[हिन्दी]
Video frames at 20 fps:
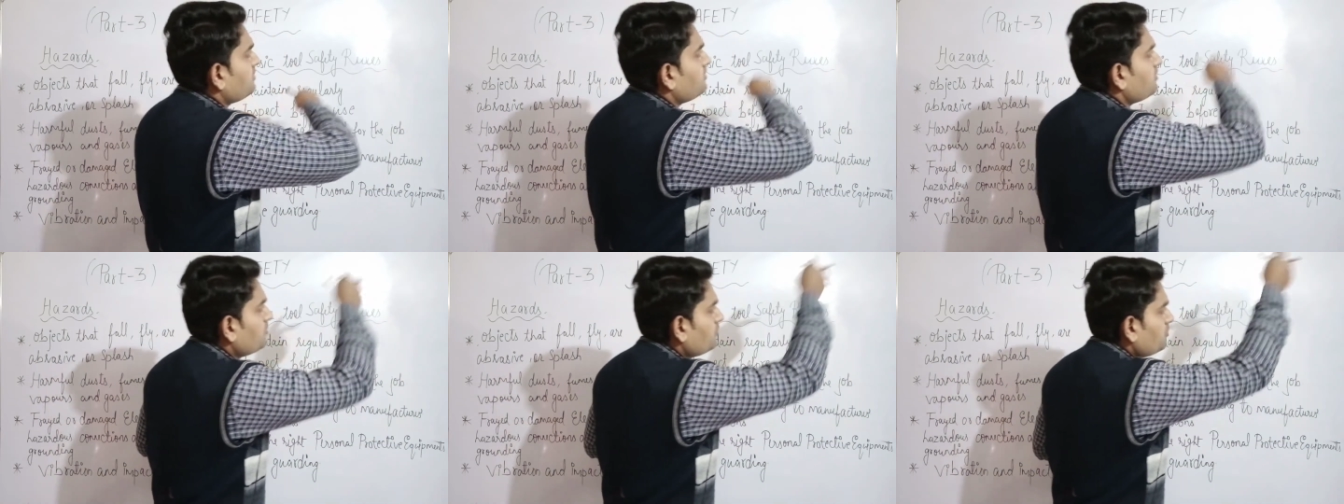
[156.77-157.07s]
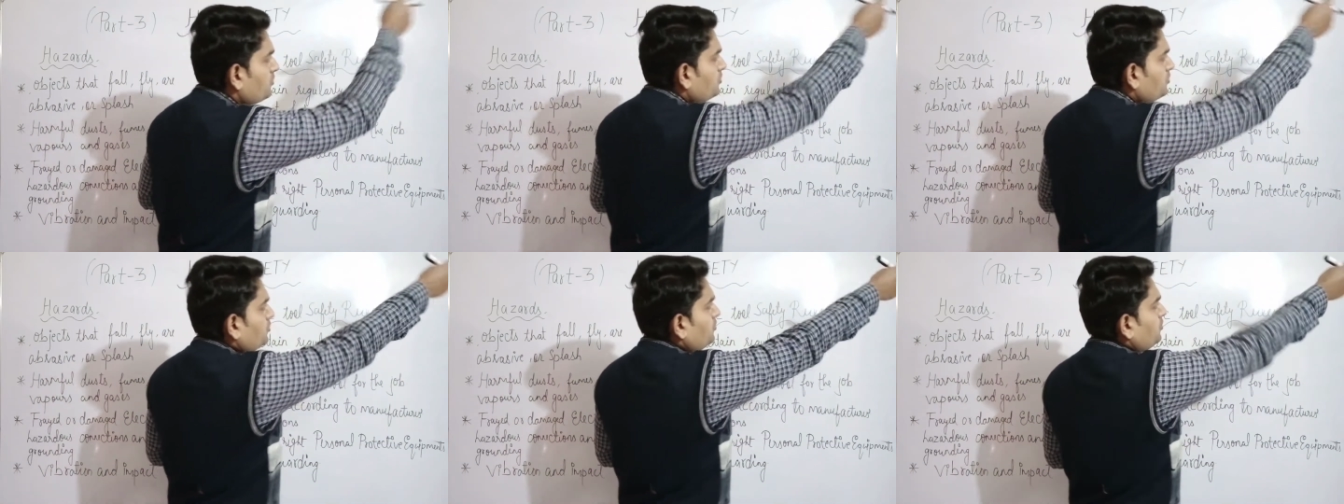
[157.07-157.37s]
से
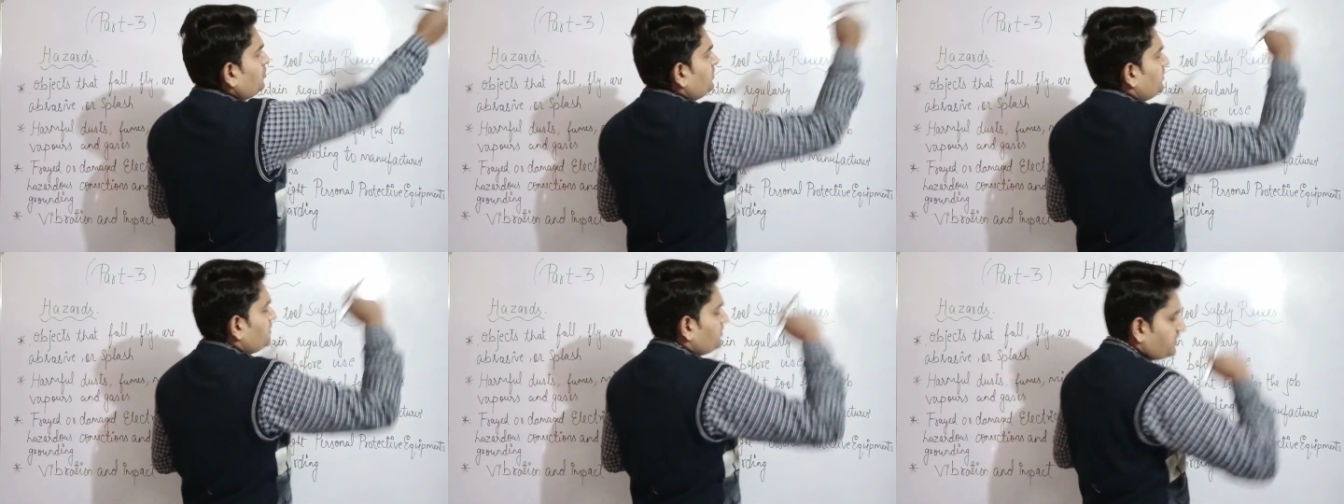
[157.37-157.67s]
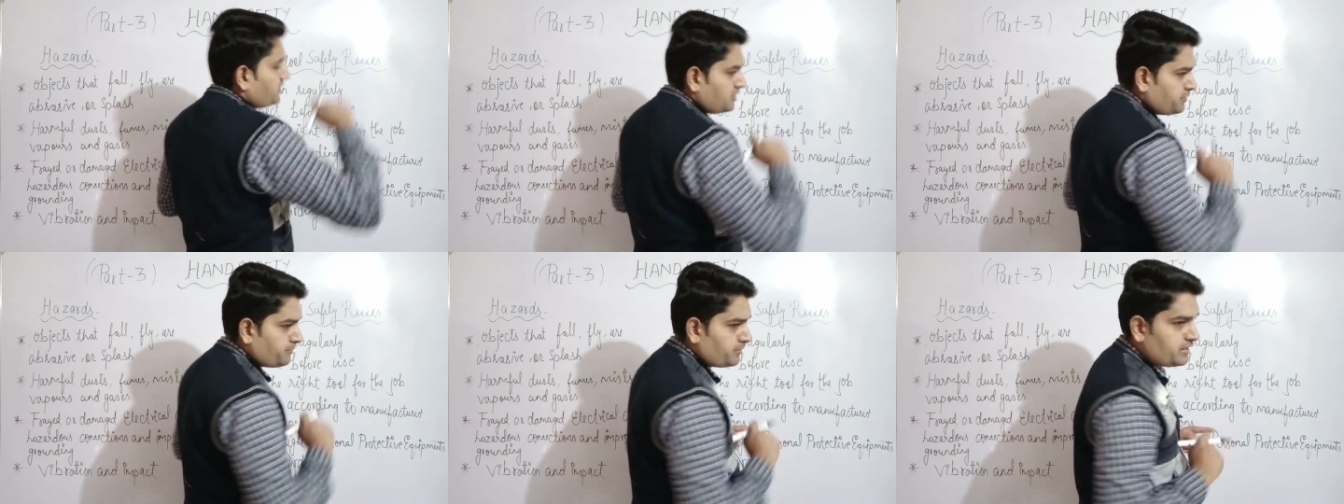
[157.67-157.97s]
उस
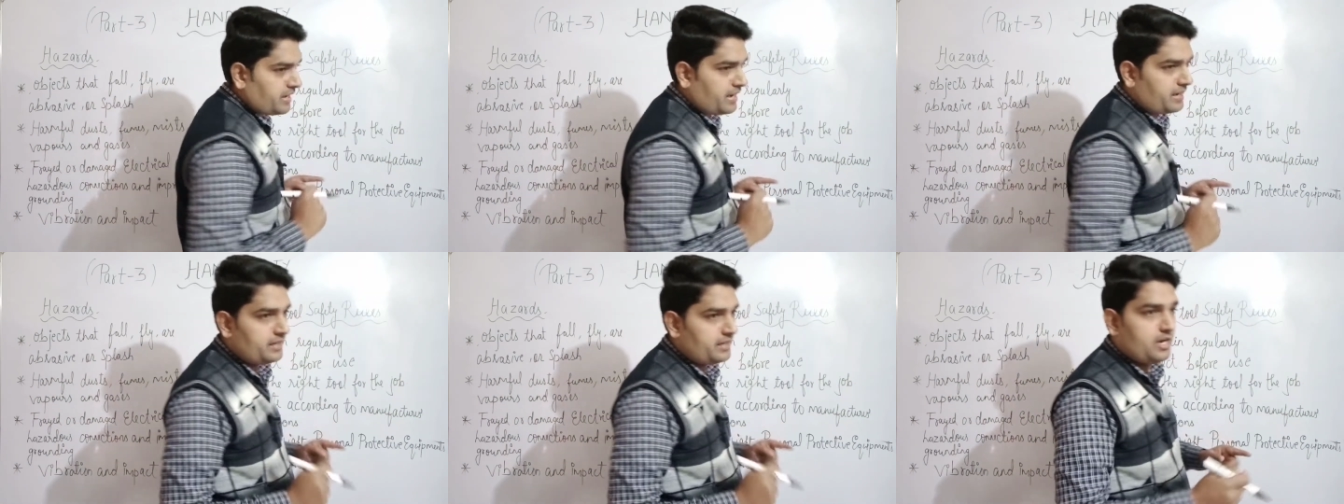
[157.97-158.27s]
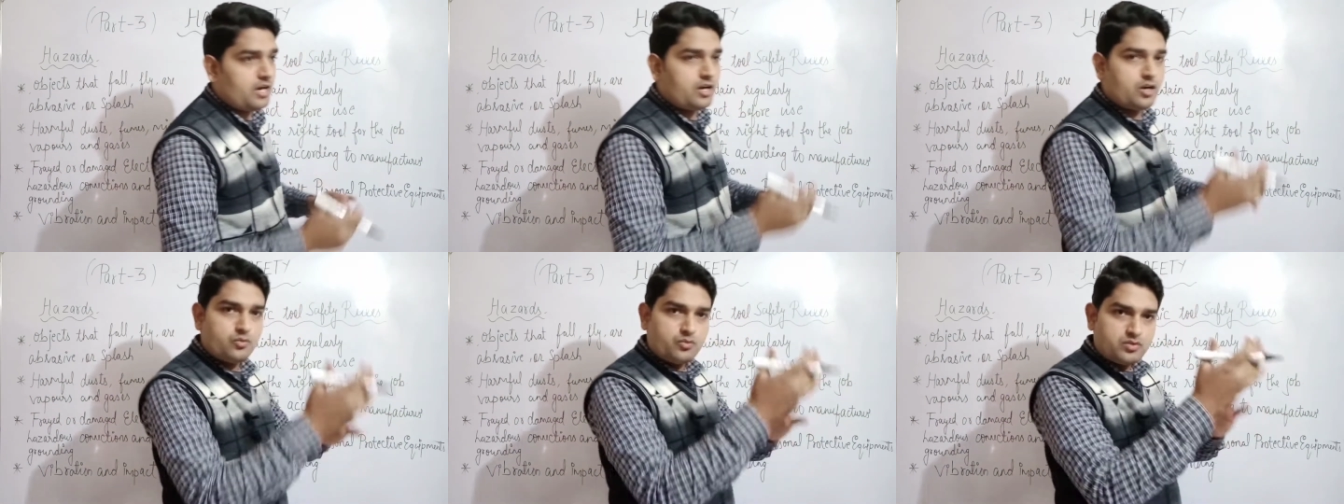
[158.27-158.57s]
डिस्टेंस पर जाएंगे
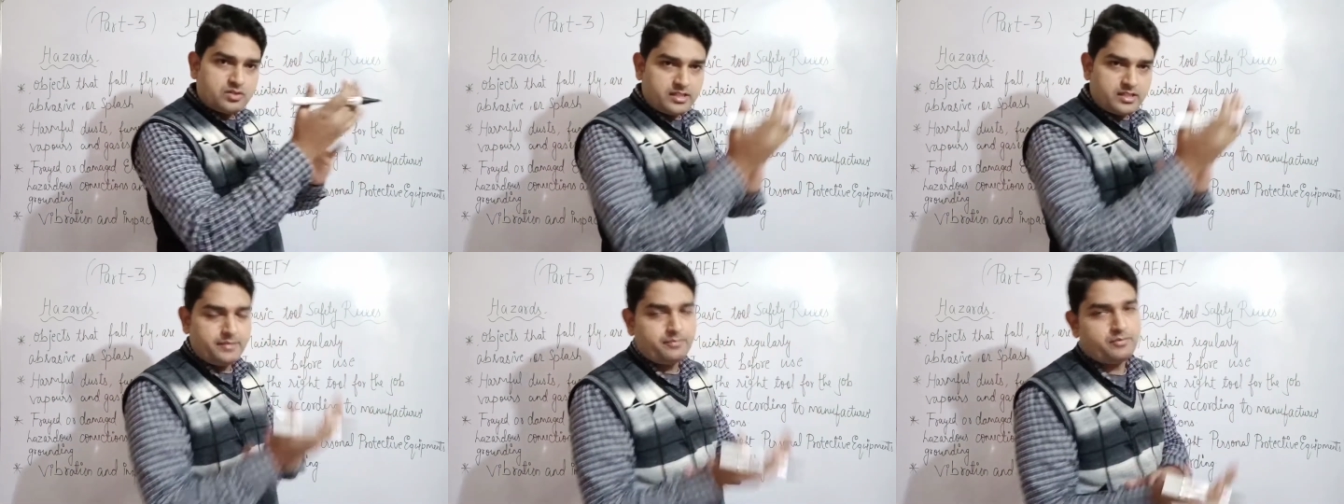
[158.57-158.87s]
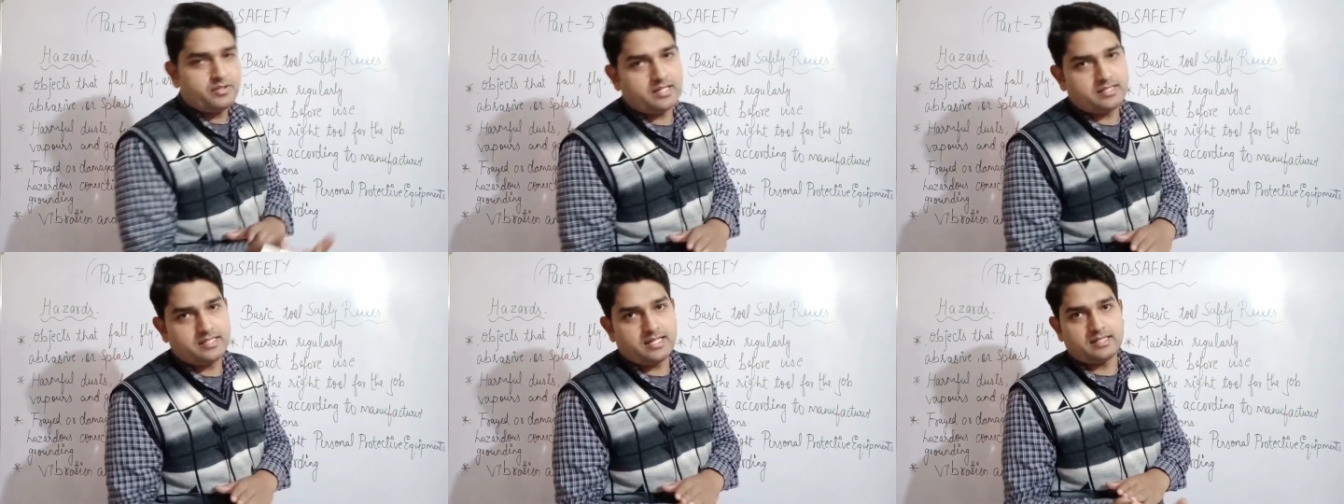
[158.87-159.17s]
अगर वो स्लिप
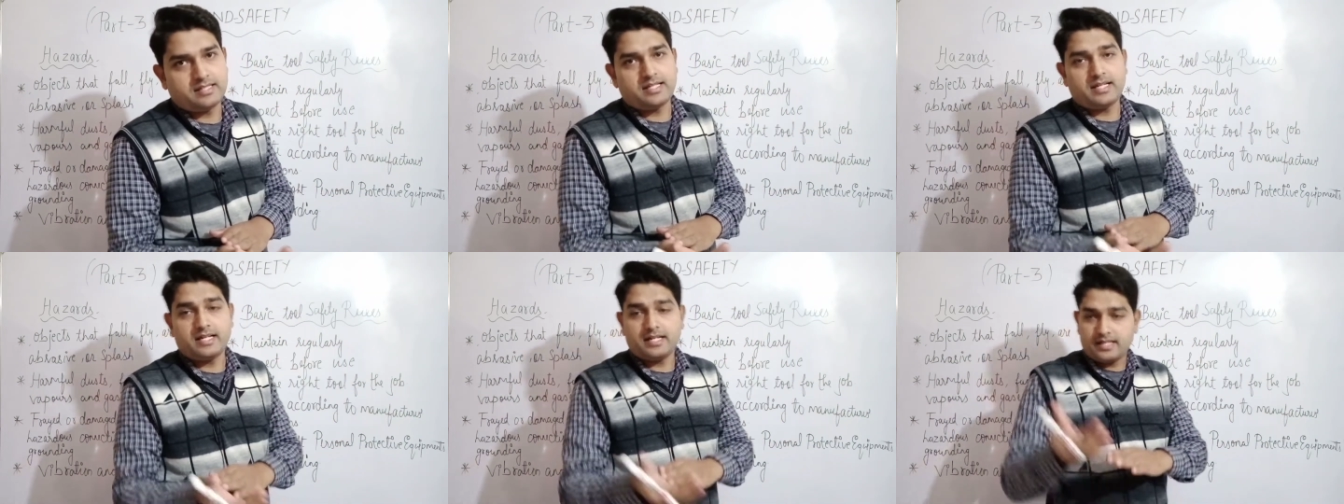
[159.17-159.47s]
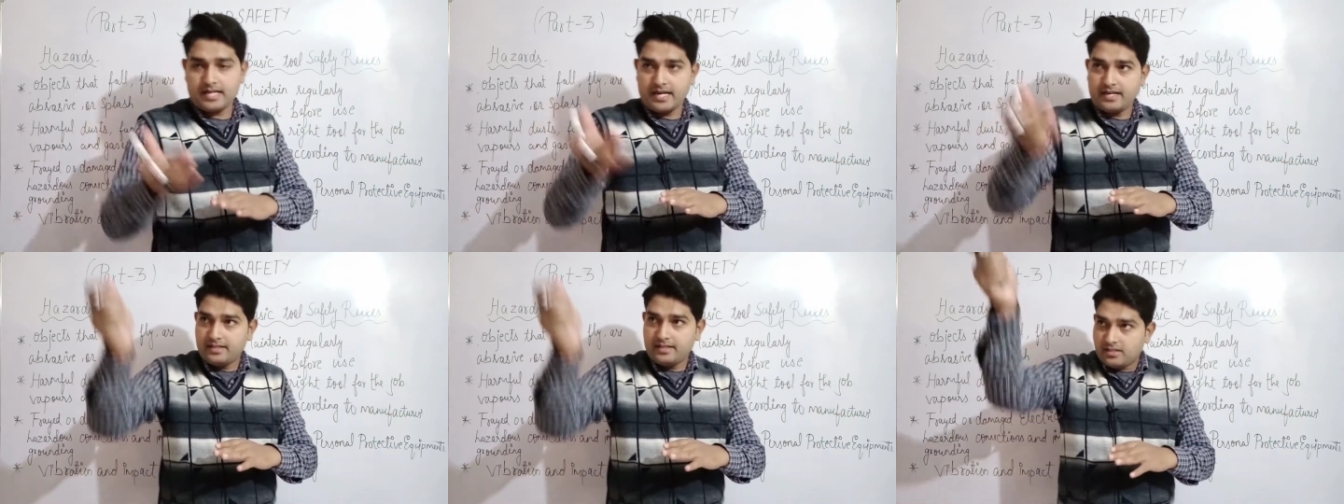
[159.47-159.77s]
कर जाता है या
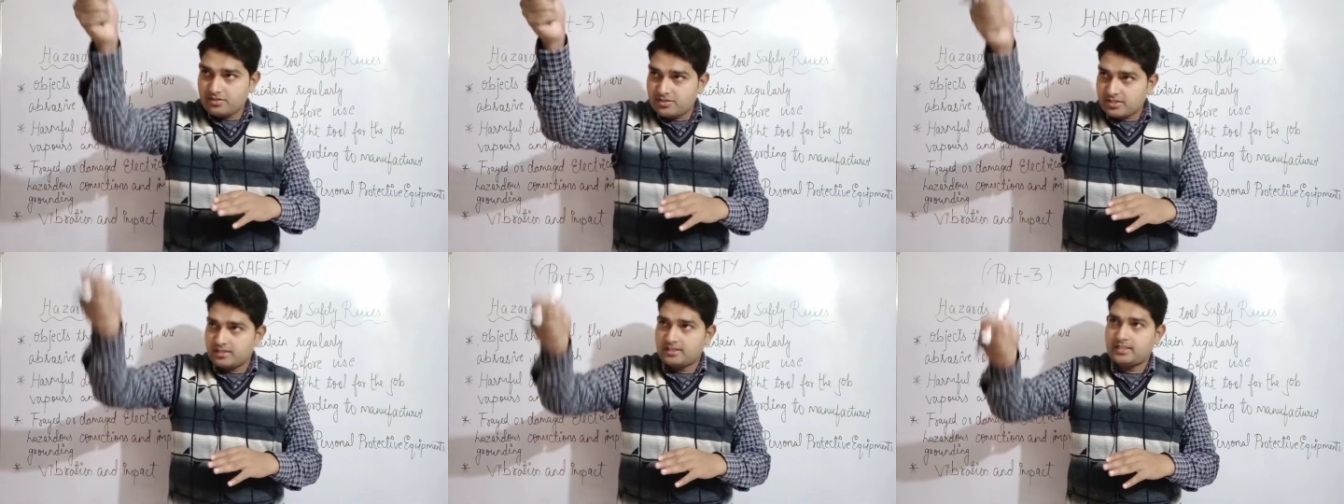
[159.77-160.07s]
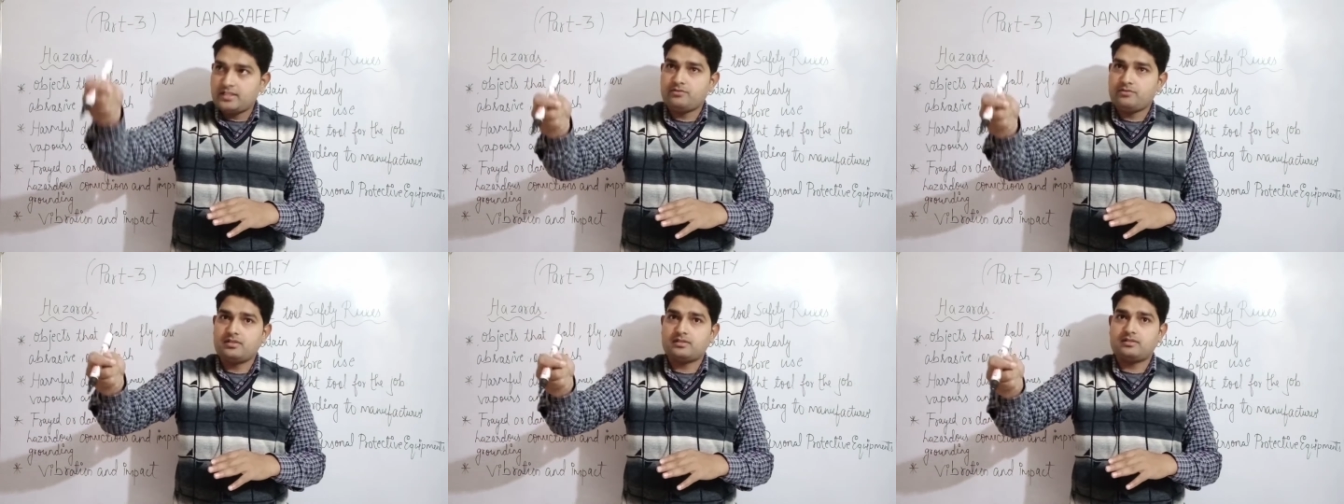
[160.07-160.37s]
ग्राइंडर
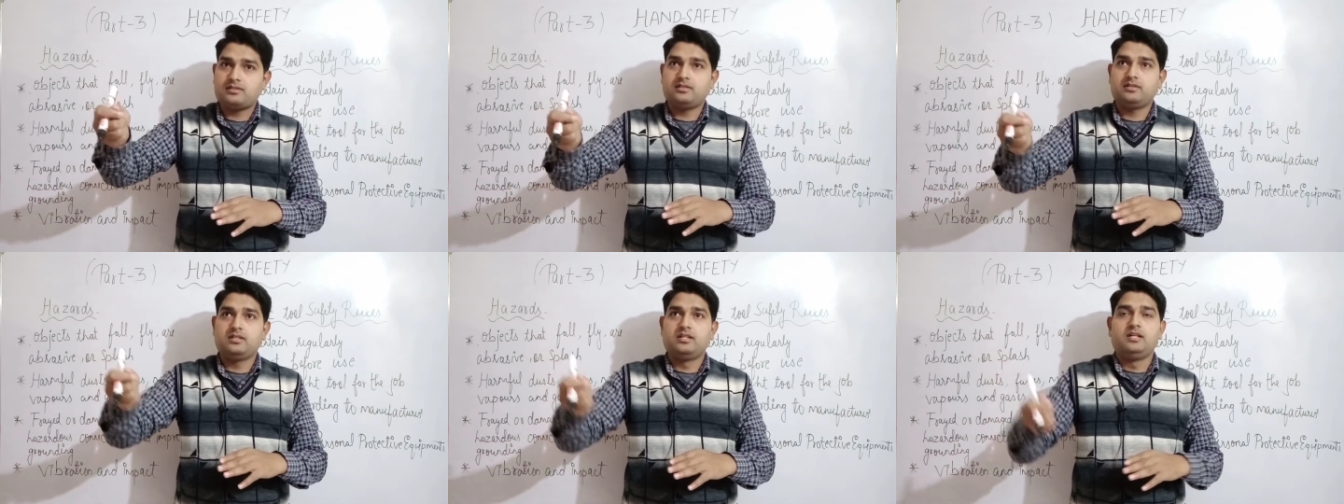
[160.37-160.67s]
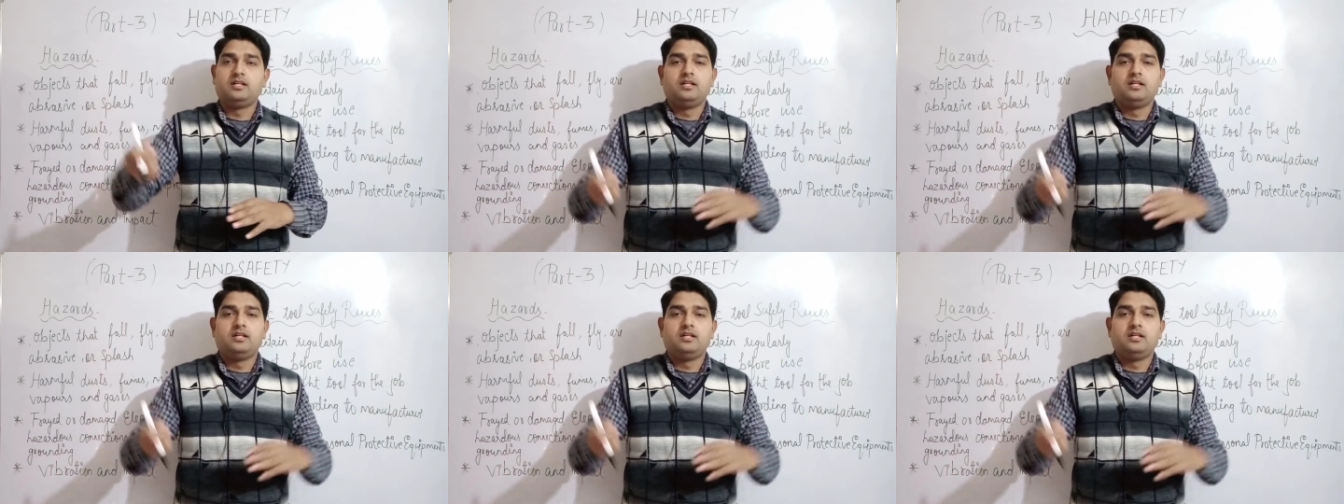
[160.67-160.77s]
चलते वक्त